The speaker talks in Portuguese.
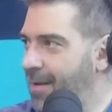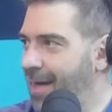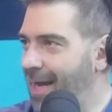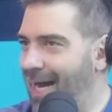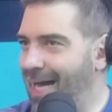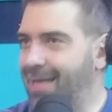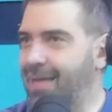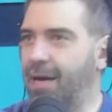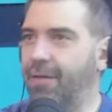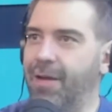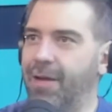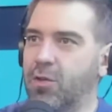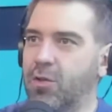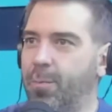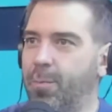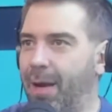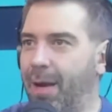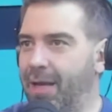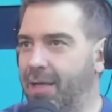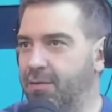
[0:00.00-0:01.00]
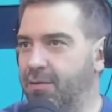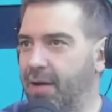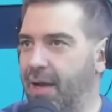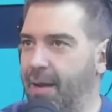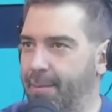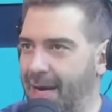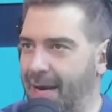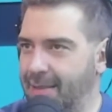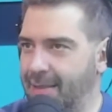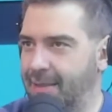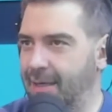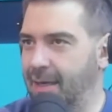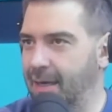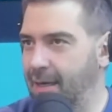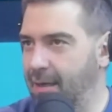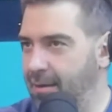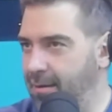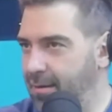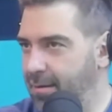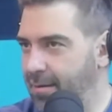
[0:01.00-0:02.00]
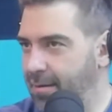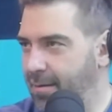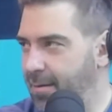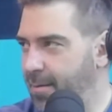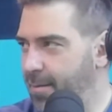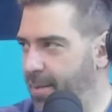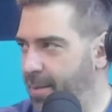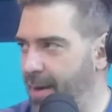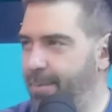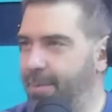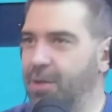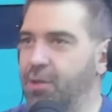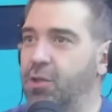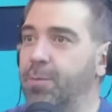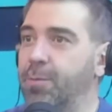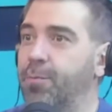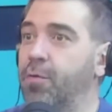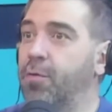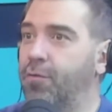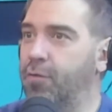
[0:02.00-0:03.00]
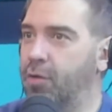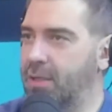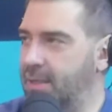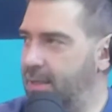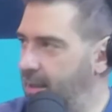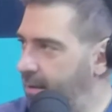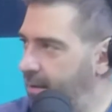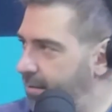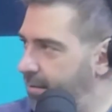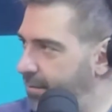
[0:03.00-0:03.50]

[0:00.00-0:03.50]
Atravessa o país, vai a Brasília para pedir por você.